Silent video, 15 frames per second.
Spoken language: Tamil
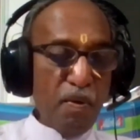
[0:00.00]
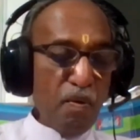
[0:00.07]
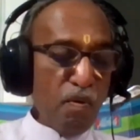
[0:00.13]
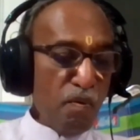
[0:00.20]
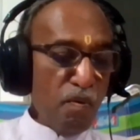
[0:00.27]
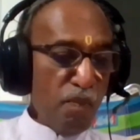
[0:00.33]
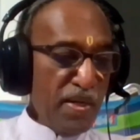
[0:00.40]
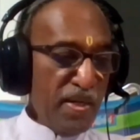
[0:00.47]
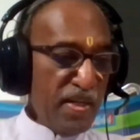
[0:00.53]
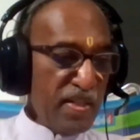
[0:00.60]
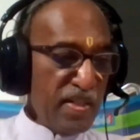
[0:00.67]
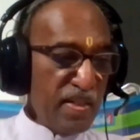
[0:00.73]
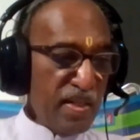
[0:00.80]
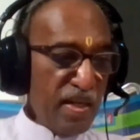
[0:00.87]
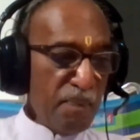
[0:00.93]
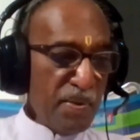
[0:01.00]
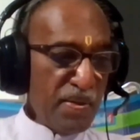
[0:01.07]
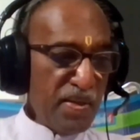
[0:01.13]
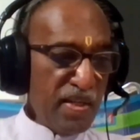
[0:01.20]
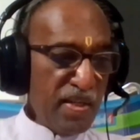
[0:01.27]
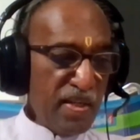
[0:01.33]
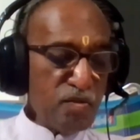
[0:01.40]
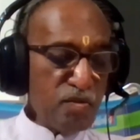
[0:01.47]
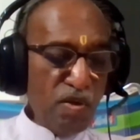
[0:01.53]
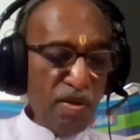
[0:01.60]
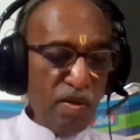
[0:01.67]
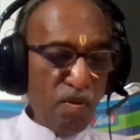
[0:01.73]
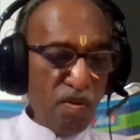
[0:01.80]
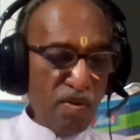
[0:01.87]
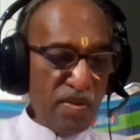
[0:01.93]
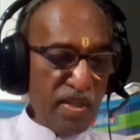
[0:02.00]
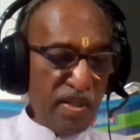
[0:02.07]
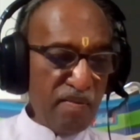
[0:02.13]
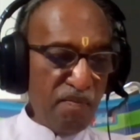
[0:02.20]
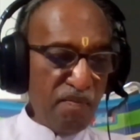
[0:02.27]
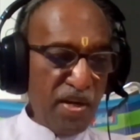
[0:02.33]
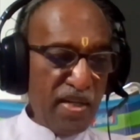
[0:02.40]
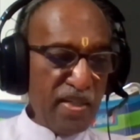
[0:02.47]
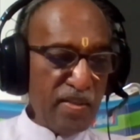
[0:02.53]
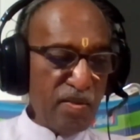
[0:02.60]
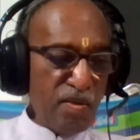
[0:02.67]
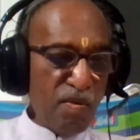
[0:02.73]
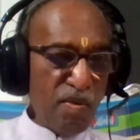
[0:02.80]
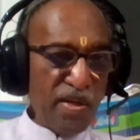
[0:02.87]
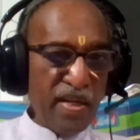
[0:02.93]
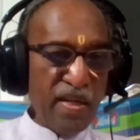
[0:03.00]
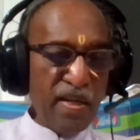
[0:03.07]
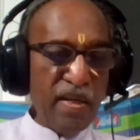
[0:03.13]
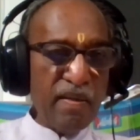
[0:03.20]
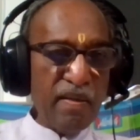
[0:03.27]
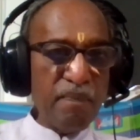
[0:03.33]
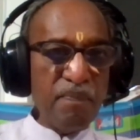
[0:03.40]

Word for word: இப்போ உபநிடதங்களை பற்றி அதெல்லாம் சொல்லி கொண்டிருந்தேன் வேதத்தினுடைய